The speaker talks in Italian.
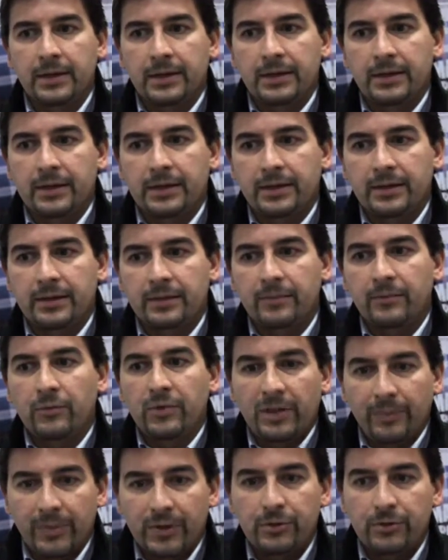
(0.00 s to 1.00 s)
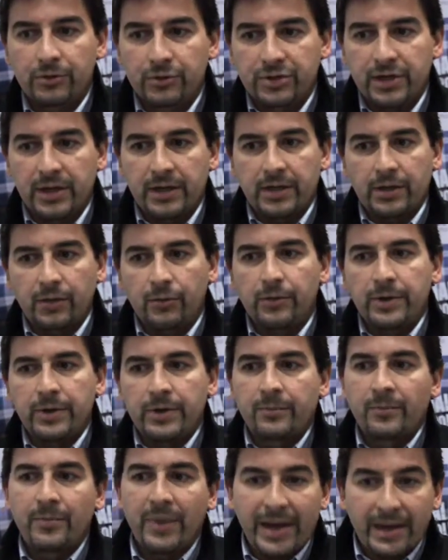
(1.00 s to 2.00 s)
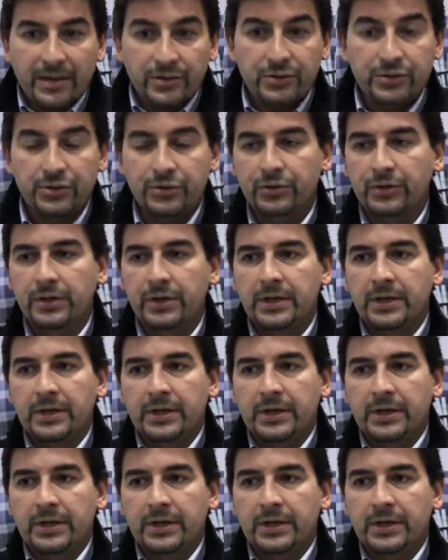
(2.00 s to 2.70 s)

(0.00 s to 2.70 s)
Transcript: eh, una patologia in cui penso